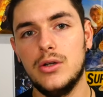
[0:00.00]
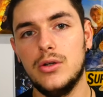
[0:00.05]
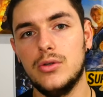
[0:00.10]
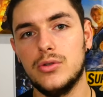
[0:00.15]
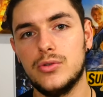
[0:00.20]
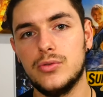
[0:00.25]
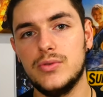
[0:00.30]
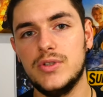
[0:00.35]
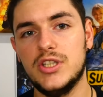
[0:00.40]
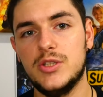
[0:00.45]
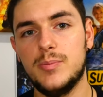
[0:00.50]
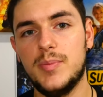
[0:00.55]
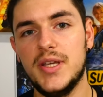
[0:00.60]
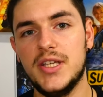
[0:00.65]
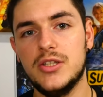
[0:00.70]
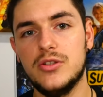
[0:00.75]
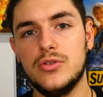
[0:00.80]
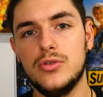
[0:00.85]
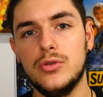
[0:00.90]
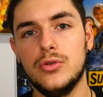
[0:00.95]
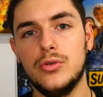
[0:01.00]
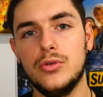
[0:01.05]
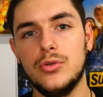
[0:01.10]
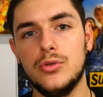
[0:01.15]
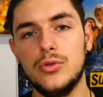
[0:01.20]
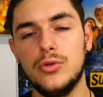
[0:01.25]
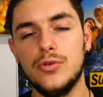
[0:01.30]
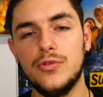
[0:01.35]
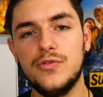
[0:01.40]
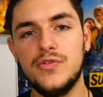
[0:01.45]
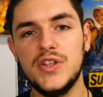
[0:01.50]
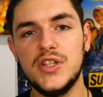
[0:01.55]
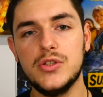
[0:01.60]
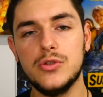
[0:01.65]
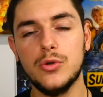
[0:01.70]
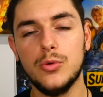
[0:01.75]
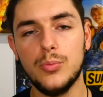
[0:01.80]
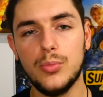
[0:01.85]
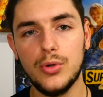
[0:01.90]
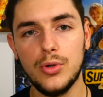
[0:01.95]
euh, son espèce de,
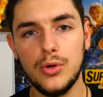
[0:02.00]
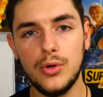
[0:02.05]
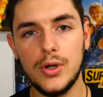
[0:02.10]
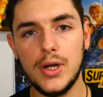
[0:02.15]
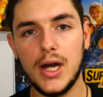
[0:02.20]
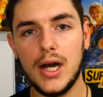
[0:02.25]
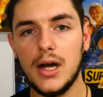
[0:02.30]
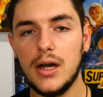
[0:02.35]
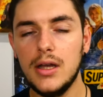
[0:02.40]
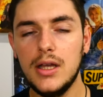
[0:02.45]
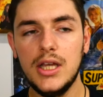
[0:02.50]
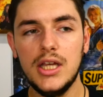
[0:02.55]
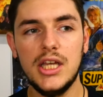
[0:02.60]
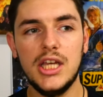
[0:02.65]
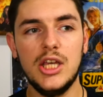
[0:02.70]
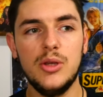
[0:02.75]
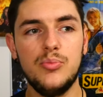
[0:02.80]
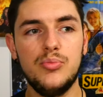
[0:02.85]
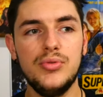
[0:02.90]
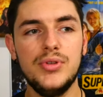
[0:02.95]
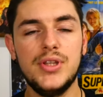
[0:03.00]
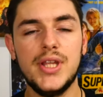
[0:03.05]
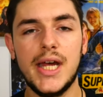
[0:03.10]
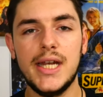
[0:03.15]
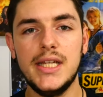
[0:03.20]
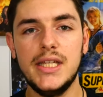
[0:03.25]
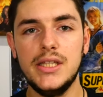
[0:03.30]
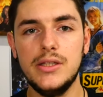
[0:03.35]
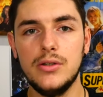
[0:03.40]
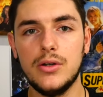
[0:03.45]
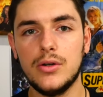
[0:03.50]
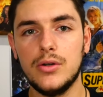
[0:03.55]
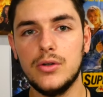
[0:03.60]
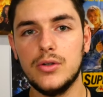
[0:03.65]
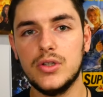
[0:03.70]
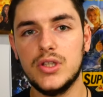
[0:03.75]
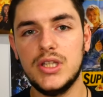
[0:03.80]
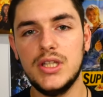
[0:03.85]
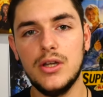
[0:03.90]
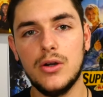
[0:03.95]
faisceau bleu là, et puis as l'hydre
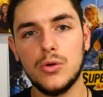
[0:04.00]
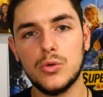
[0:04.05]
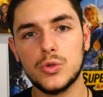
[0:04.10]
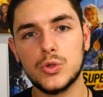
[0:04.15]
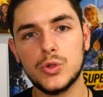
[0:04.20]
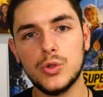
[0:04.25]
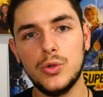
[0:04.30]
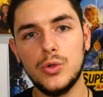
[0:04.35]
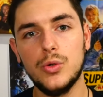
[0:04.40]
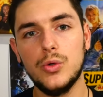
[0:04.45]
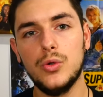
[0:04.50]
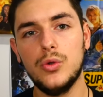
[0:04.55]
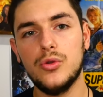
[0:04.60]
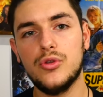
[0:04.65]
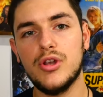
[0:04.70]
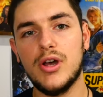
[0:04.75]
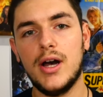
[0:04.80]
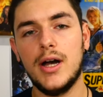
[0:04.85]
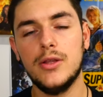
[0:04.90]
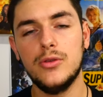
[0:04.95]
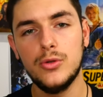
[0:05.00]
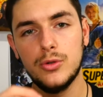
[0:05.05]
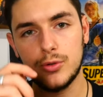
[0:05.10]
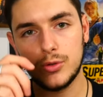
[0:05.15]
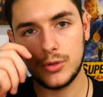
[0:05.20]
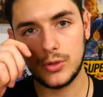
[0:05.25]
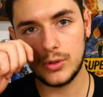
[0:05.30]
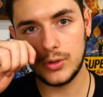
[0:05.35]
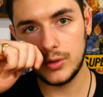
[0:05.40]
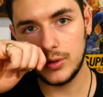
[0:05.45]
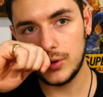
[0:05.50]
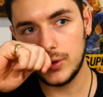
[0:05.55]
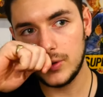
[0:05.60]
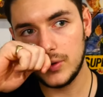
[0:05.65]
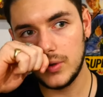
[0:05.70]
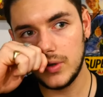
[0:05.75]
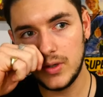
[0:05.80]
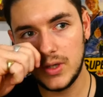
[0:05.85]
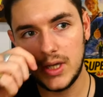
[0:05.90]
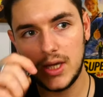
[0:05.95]
euh, qui est en jaune, tu as un
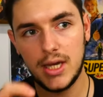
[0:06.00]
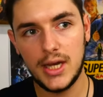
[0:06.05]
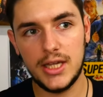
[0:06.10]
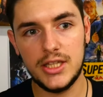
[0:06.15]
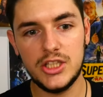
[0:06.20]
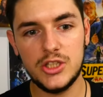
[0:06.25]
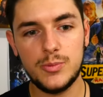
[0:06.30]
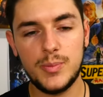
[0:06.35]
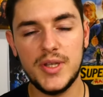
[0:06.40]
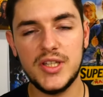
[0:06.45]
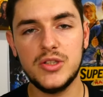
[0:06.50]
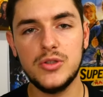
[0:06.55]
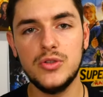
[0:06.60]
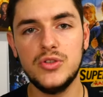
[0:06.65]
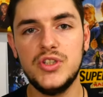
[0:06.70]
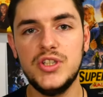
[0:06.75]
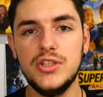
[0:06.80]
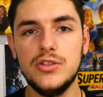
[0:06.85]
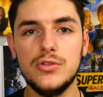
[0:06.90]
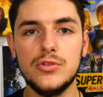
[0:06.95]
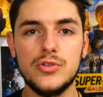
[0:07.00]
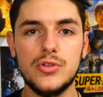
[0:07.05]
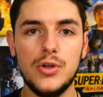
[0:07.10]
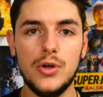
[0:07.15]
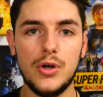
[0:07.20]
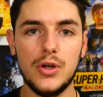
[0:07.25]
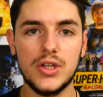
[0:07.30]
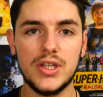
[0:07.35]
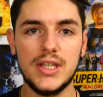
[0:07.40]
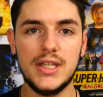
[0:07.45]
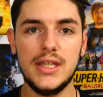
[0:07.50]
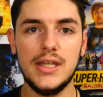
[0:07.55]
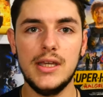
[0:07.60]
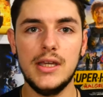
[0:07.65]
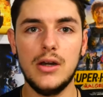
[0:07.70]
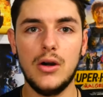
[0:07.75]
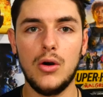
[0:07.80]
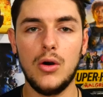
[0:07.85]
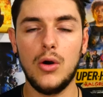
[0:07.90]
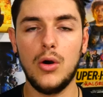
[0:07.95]
autre, un espèce de dinosaure
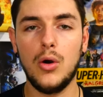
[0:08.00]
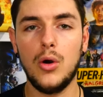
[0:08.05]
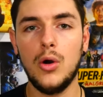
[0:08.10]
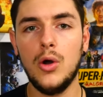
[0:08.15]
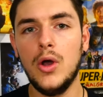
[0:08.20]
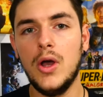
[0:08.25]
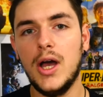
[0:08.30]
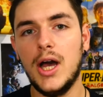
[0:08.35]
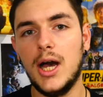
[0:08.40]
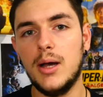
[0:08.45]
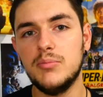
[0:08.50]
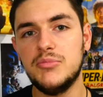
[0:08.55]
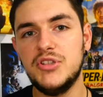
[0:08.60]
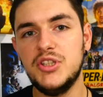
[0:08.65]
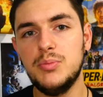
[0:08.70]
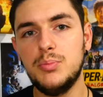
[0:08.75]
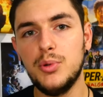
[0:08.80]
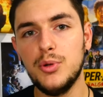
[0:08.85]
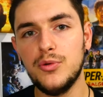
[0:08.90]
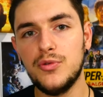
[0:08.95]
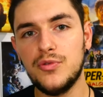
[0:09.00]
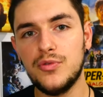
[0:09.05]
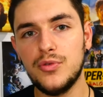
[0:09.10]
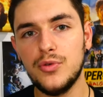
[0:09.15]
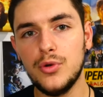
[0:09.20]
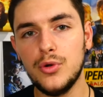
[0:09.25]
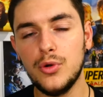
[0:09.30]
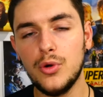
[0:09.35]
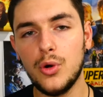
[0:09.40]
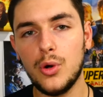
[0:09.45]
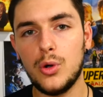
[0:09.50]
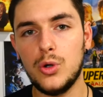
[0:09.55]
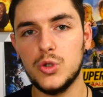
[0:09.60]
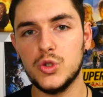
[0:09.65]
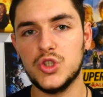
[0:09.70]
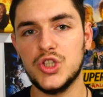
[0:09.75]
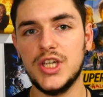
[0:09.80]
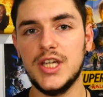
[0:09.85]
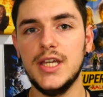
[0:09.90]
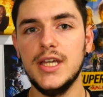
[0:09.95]
qui est en un petit peu feu
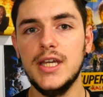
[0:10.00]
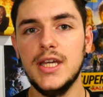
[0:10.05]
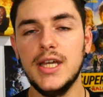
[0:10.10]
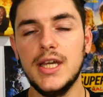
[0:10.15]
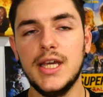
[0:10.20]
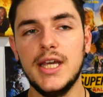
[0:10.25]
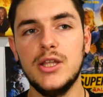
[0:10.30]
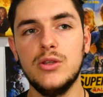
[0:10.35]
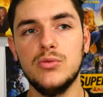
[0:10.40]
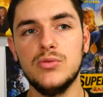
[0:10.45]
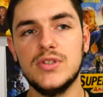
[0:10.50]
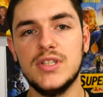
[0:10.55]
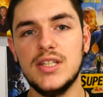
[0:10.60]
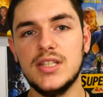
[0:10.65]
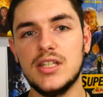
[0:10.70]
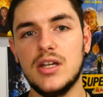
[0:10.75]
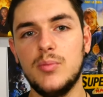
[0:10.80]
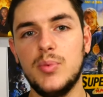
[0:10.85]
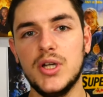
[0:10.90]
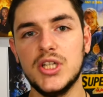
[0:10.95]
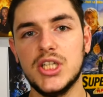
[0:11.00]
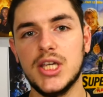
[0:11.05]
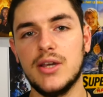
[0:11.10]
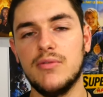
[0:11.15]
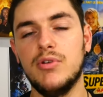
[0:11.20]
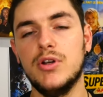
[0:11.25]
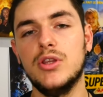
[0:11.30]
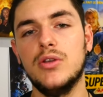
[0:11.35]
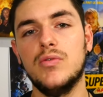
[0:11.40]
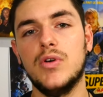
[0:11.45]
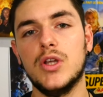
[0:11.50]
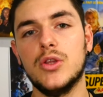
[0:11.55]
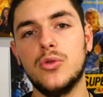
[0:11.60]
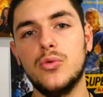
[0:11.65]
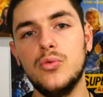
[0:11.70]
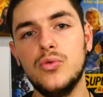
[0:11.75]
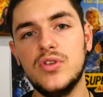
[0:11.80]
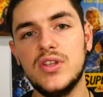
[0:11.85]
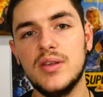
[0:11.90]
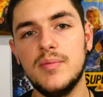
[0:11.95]
orangé. Et donc c'est sympa à chaque fois de voir
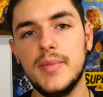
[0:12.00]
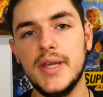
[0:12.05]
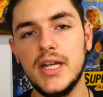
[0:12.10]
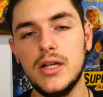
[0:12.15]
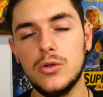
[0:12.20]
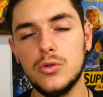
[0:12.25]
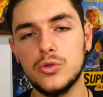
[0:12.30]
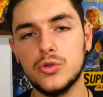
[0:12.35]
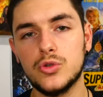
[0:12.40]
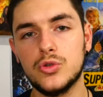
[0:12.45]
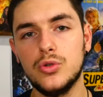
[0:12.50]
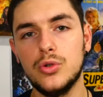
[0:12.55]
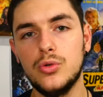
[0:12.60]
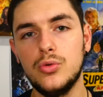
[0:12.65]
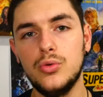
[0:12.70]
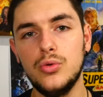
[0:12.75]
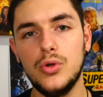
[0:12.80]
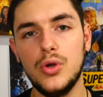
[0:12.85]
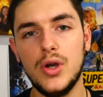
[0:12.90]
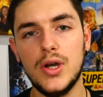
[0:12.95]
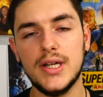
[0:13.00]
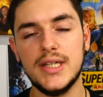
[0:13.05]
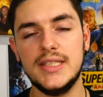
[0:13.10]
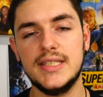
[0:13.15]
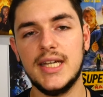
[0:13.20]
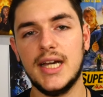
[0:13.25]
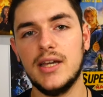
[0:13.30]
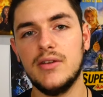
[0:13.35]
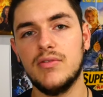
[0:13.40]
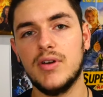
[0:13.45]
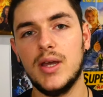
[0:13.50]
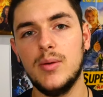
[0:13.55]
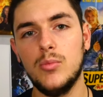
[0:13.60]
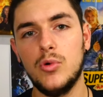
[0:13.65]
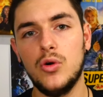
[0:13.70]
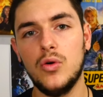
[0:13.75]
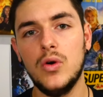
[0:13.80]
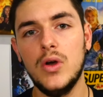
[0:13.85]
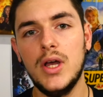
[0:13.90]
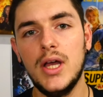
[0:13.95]
tous ces mélanges de couleurs. Ils arrivent
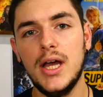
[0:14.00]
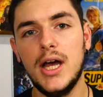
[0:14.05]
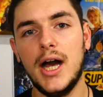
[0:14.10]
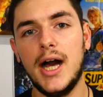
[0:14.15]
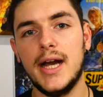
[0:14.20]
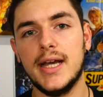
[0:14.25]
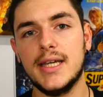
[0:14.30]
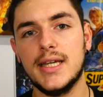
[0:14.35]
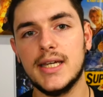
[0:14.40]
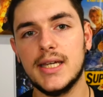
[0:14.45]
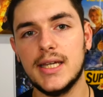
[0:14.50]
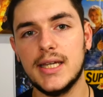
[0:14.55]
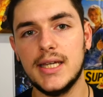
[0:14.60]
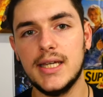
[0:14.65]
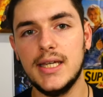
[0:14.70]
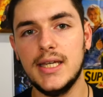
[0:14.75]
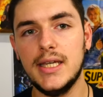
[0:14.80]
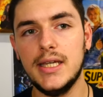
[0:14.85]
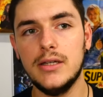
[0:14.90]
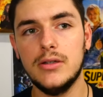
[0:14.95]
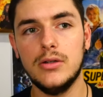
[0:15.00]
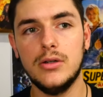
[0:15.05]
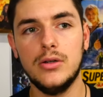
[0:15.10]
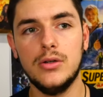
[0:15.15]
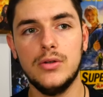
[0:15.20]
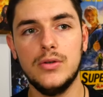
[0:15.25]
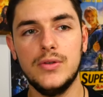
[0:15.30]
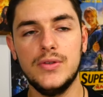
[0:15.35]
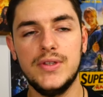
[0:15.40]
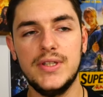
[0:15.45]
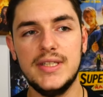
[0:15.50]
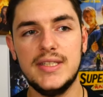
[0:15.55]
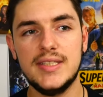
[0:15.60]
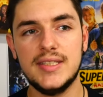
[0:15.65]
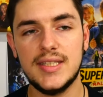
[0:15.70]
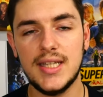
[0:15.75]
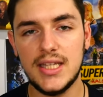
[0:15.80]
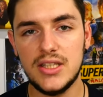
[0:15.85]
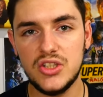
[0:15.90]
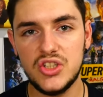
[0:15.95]
vraiment à créer des
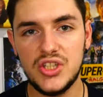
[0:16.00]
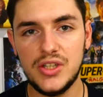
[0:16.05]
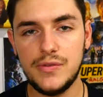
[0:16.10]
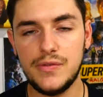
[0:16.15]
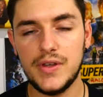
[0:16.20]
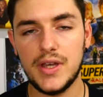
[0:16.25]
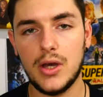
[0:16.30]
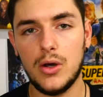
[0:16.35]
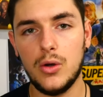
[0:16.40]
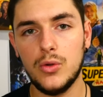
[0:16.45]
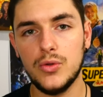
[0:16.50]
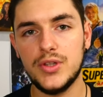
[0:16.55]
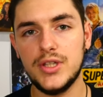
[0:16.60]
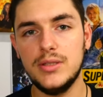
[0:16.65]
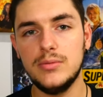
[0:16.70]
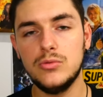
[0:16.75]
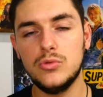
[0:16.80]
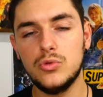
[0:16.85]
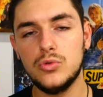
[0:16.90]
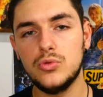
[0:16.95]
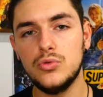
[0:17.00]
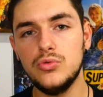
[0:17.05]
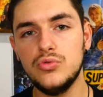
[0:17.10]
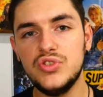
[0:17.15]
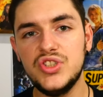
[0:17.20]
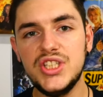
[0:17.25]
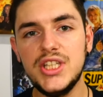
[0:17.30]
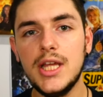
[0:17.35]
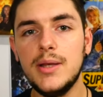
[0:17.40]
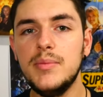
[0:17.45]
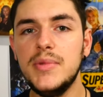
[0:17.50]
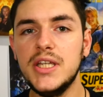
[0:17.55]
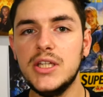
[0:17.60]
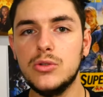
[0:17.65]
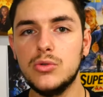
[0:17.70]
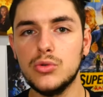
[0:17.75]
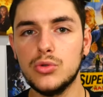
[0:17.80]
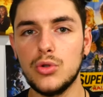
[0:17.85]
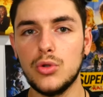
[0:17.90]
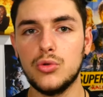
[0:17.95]
scènes différentes et une une
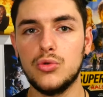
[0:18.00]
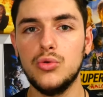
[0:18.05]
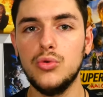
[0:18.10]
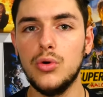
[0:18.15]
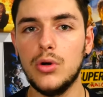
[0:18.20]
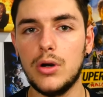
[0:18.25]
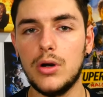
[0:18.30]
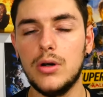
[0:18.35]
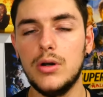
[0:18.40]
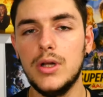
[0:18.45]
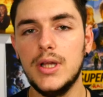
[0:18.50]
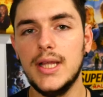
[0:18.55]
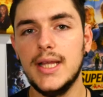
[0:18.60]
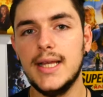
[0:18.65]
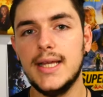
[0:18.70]
dynamique tout autour.